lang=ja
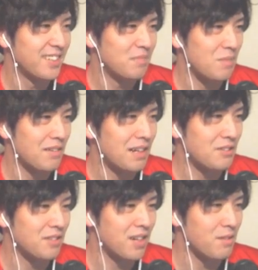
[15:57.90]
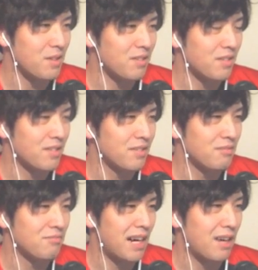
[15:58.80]
パワフルか、今の。
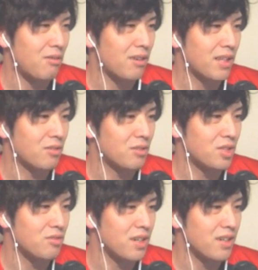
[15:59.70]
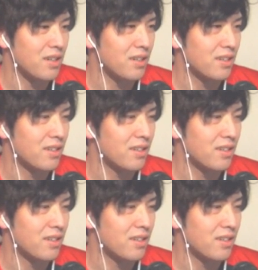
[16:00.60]
うわ、これどうしようかな。